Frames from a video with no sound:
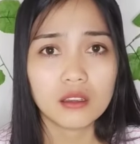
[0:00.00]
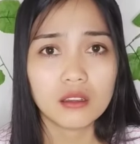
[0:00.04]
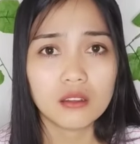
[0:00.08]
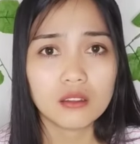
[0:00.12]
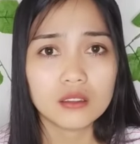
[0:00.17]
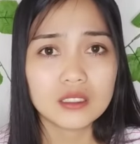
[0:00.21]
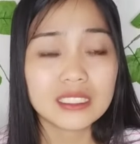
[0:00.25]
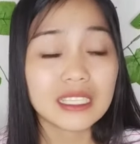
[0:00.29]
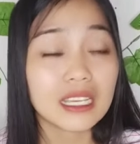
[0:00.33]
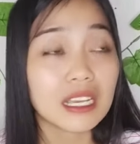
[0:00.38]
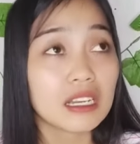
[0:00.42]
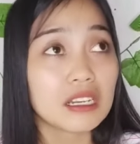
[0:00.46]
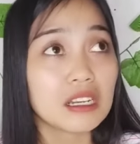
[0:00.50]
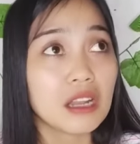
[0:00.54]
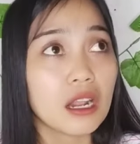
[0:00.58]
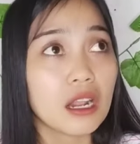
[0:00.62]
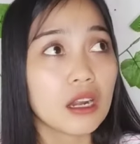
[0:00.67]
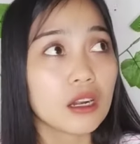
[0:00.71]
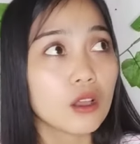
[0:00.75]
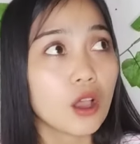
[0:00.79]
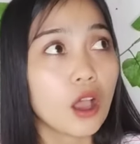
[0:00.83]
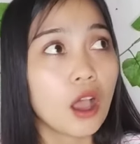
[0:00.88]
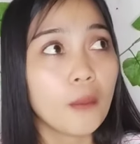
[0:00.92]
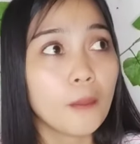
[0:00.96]
sekedar
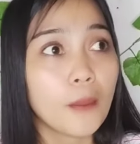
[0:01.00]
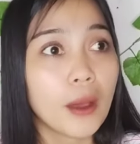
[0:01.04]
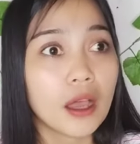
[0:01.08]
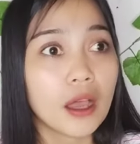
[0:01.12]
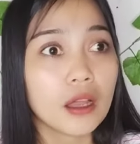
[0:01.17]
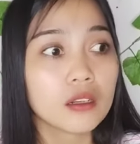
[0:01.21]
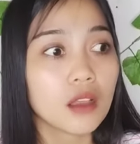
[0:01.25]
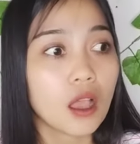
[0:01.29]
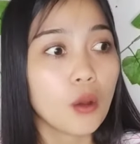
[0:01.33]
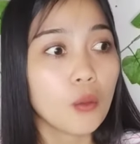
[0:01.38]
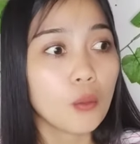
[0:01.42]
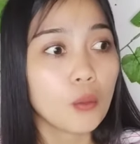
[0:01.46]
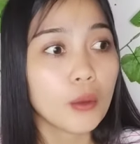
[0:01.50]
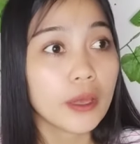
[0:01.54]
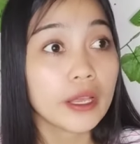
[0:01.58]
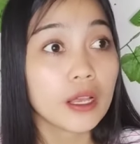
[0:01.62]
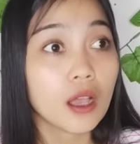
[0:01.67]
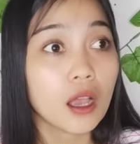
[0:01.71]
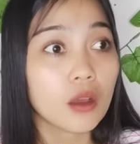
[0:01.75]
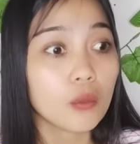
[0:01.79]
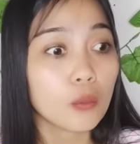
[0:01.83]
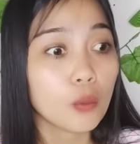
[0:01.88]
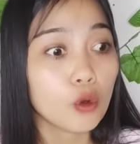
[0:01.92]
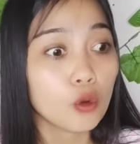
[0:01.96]
gak mangan gak ngombe
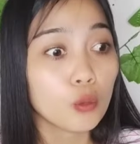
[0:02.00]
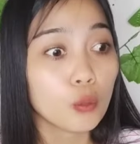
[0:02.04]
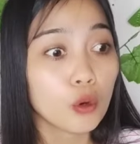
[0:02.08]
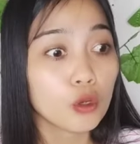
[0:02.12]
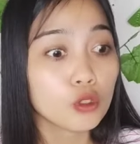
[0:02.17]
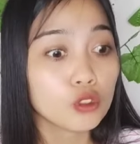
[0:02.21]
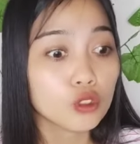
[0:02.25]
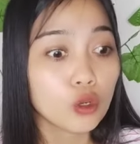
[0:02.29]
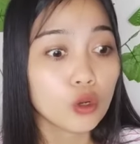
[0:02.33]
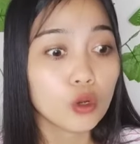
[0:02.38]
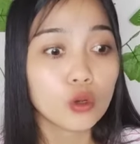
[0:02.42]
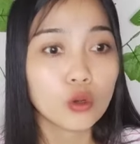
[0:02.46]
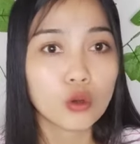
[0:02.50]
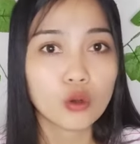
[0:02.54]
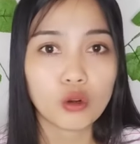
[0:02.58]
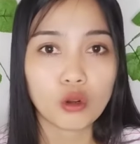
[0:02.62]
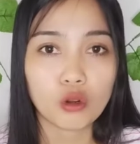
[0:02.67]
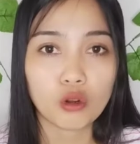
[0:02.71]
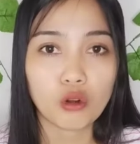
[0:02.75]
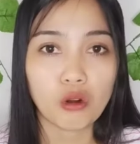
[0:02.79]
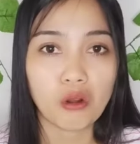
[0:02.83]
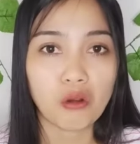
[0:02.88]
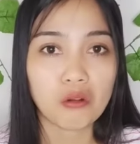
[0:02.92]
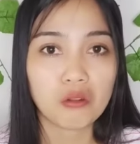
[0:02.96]
gak kumpul bojo
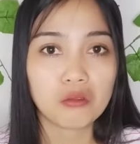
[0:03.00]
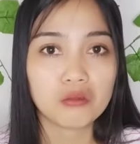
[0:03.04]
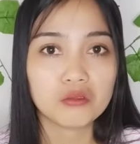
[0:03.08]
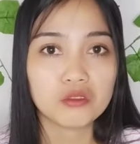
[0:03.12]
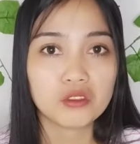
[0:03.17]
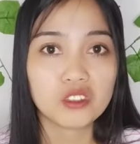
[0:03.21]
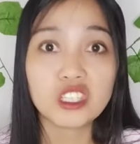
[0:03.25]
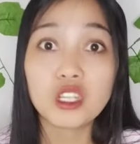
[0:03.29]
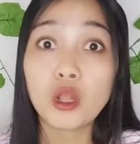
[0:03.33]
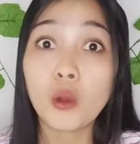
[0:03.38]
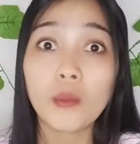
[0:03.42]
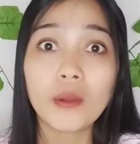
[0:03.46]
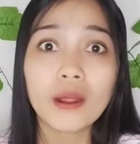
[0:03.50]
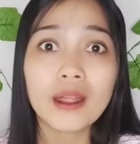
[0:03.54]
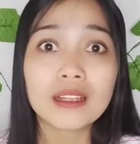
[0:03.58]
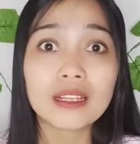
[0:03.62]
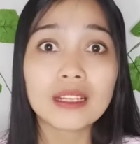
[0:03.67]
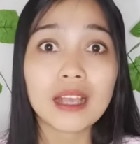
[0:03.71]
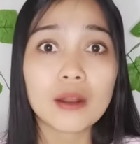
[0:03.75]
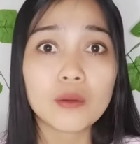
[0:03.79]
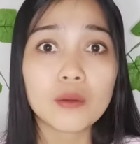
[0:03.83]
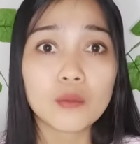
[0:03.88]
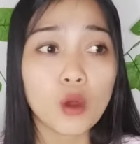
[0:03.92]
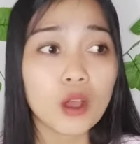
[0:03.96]
ngono tok itu
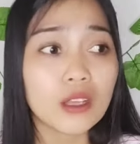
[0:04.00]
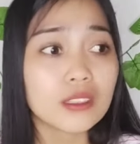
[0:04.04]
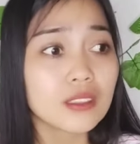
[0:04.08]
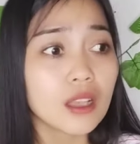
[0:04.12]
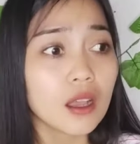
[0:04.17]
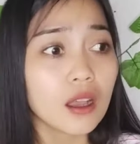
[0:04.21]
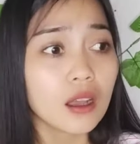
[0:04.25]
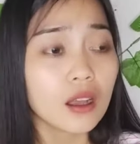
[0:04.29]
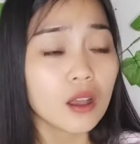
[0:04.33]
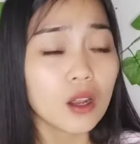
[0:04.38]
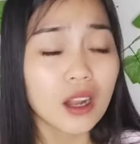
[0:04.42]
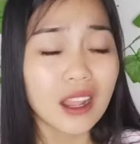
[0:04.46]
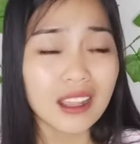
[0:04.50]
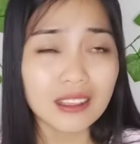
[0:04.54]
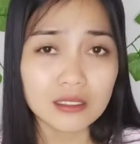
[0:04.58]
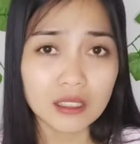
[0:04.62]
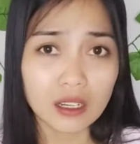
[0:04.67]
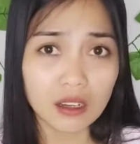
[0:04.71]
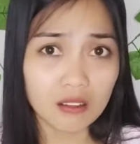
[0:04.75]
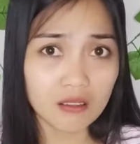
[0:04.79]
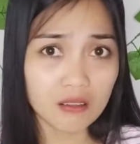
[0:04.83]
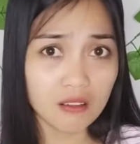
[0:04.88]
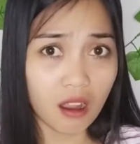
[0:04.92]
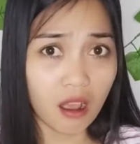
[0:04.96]
namanya kan puasa kelas
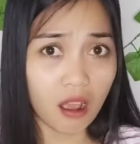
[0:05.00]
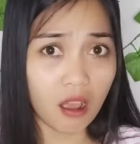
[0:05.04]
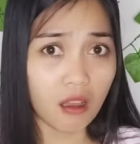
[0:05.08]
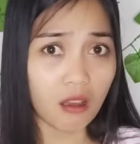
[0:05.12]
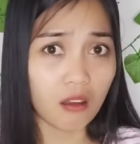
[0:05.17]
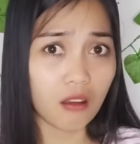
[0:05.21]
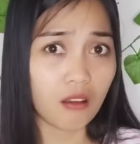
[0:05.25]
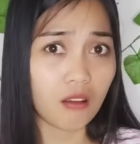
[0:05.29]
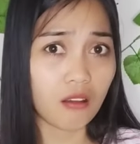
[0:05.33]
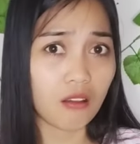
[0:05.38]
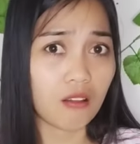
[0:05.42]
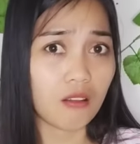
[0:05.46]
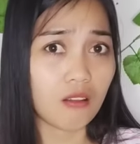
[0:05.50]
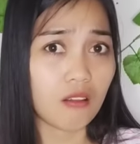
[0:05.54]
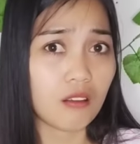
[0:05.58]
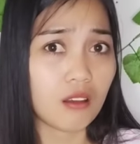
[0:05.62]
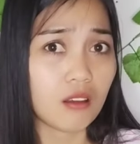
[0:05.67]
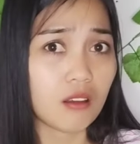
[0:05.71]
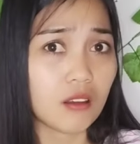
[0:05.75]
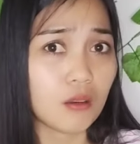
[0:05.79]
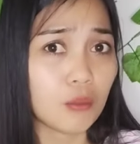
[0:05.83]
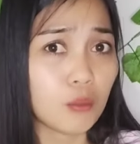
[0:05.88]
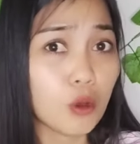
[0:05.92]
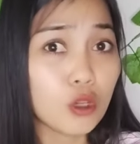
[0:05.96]
rendah
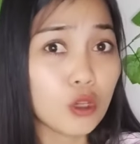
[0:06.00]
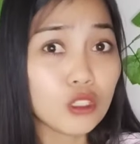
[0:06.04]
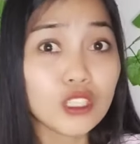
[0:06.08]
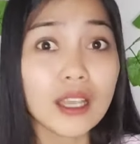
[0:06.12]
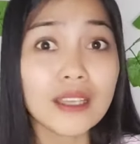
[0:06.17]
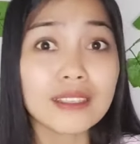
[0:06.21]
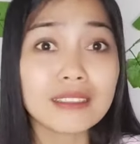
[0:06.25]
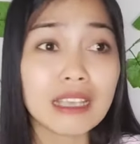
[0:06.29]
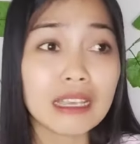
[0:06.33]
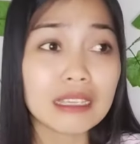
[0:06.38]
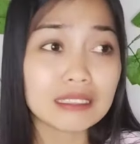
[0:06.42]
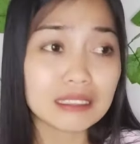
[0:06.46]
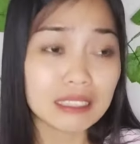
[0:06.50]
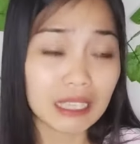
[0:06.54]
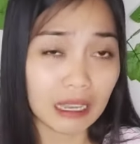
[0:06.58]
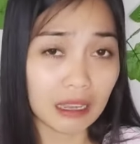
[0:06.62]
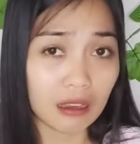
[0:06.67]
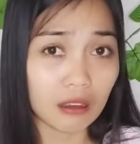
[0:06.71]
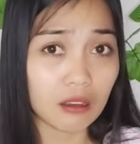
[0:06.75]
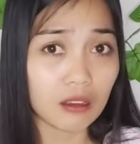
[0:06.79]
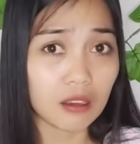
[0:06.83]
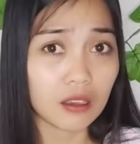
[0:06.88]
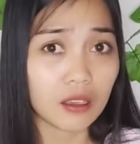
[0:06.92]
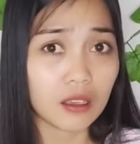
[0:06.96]
poso
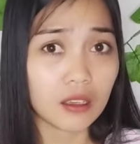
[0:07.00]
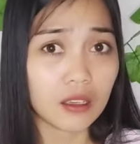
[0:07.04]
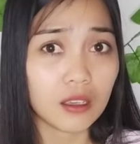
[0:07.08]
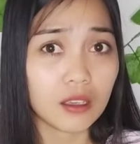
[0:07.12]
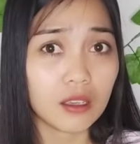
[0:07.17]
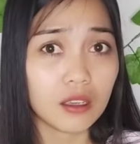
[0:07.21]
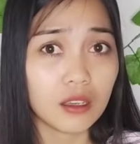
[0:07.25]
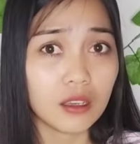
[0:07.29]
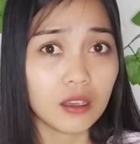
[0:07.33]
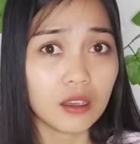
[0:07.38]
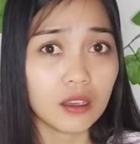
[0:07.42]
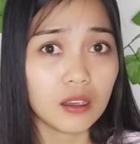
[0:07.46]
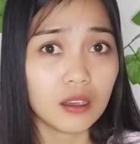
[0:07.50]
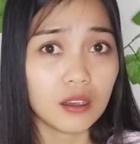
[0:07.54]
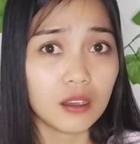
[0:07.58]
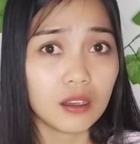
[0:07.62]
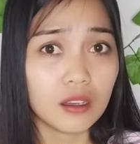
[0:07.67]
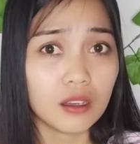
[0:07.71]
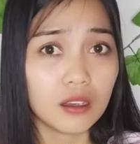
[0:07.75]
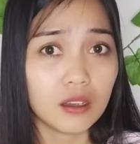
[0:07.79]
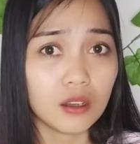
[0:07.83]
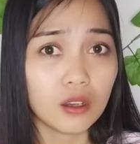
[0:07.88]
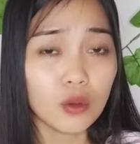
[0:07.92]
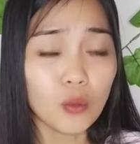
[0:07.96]
ecek-ecek
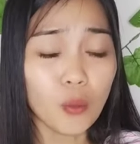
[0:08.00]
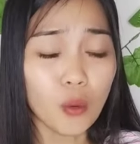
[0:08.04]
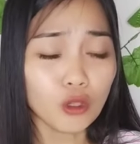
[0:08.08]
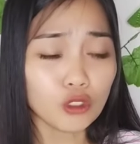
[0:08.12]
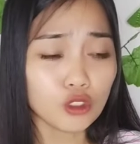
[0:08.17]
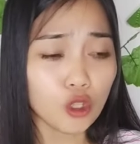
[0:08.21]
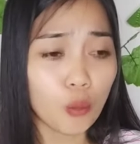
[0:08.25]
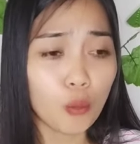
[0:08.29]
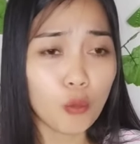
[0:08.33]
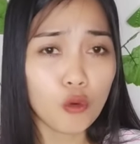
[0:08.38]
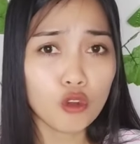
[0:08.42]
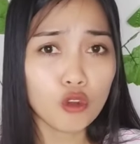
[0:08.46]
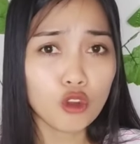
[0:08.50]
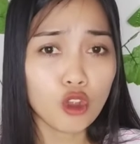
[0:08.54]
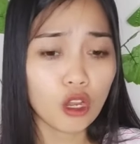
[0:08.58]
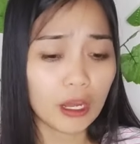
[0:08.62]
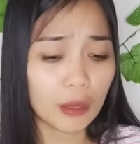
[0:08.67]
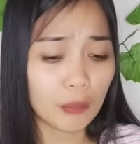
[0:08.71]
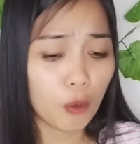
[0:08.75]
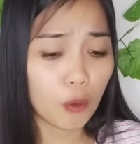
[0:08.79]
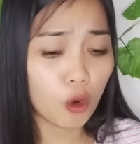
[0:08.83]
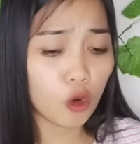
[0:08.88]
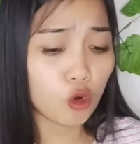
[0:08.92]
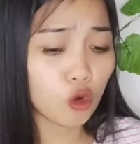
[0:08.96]
wong muyu
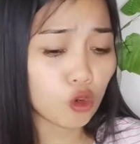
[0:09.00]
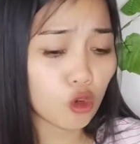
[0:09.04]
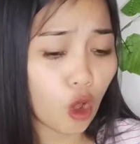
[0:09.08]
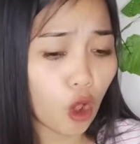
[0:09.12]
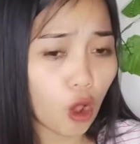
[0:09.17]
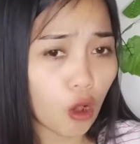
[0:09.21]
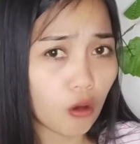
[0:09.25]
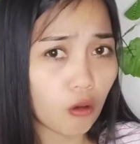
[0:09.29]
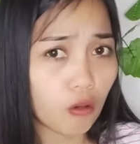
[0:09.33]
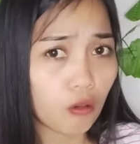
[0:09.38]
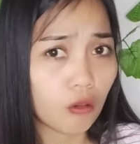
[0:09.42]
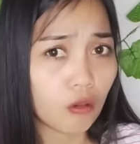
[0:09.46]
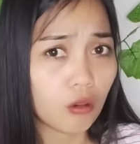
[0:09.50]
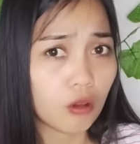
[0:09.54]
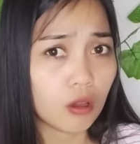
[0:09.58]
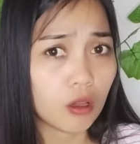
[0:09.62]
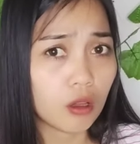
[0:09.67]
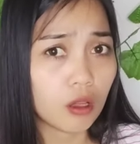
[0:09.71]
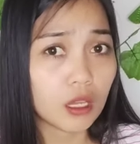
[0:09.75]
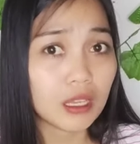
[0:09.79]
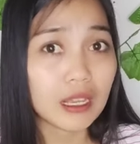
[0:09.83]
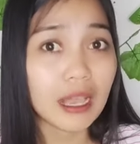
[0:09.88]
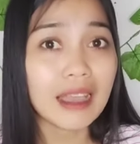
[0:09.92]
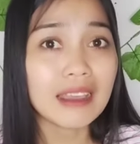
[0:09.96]
mik ngono tok
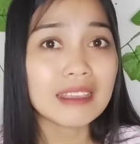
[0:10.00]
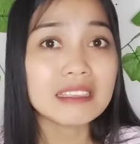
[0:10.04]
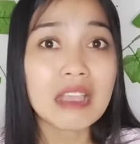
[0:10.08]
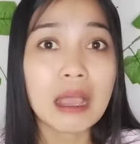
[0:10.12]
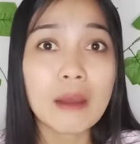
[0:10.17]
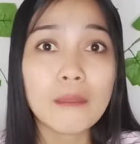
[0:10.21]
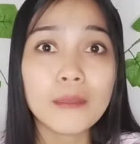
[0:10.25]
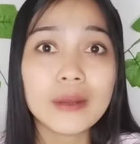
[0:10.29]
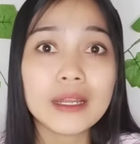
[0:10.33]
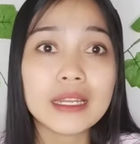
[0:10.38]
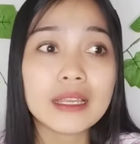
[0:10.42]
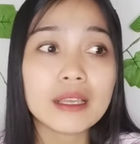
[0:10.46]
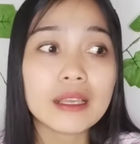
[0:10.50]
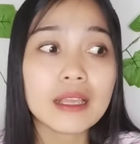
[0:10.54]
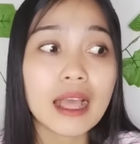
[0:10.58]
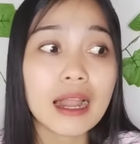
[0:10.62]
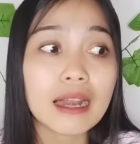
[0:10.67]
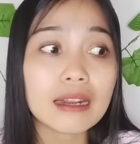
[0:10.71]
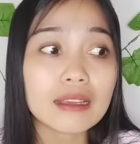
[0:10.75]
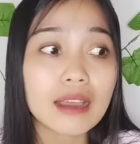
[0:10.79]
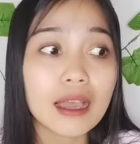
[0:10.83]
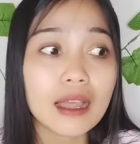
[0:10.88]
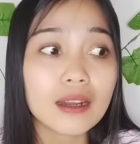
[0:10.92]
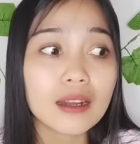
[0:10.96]
hanya
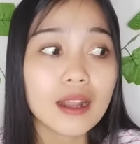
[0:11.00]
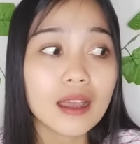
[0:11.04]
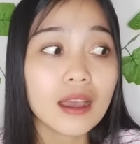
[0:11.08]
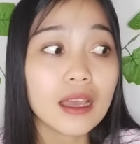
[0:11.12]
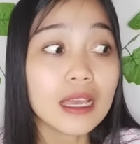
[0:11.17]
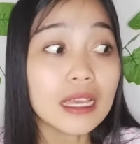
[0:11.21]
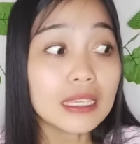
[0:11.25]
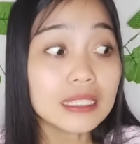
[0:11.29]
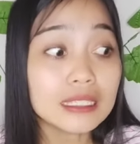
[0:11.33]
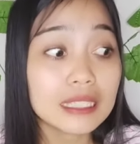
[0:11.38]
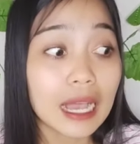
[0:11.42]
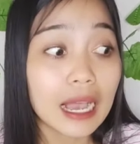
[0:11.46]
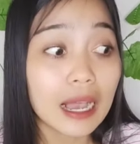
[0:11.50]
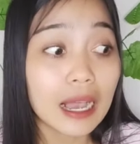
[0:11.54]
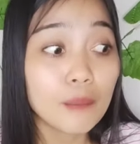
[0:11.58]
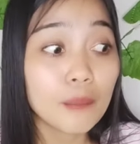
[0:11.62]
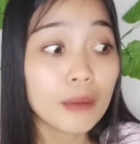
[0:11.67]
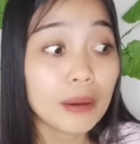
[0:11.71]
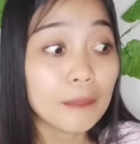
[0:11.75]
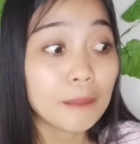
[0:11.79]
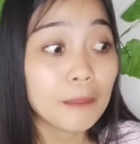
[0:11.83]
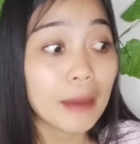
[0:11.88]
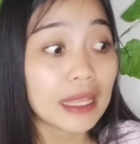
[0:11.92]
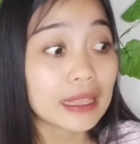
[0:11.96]
meninggalkan yang
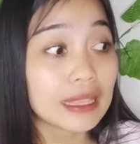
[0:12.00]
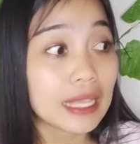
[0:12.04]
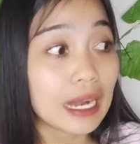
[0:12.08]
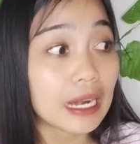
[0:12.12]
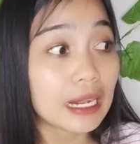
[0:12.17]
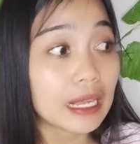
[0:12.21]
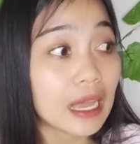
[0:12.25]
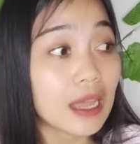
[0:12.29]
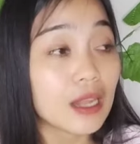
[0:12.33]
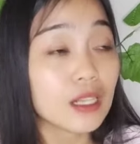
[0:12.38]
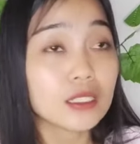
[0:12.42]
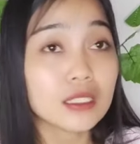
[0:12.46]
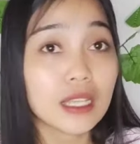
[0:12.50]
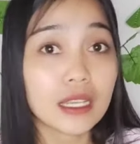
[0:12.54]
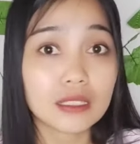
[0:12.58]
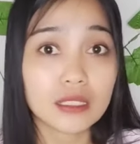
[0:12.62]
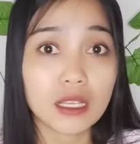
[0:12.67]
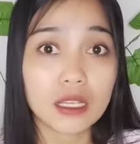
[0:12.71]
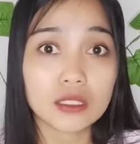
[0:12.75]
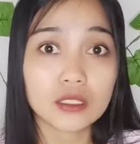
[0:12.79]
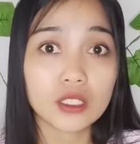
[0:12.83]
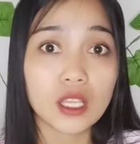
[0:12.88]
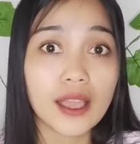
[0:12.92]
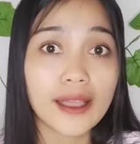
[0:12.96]
membatalkan
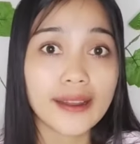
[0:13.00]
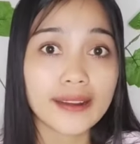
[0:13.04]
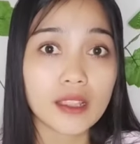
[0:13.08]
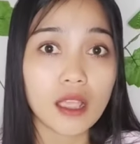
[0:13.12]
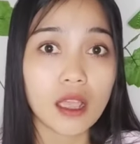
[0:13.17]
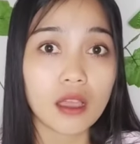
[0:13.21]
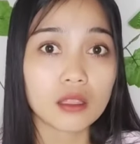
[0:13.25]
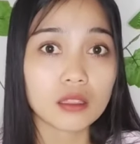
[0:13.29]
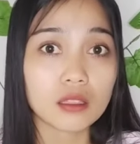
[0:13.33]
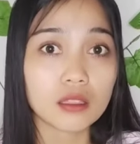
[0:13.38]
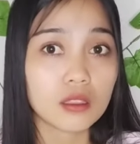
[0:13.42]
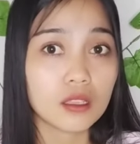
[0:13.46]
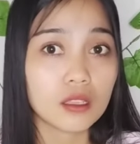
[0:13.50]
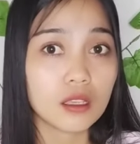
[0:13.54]
secara syariat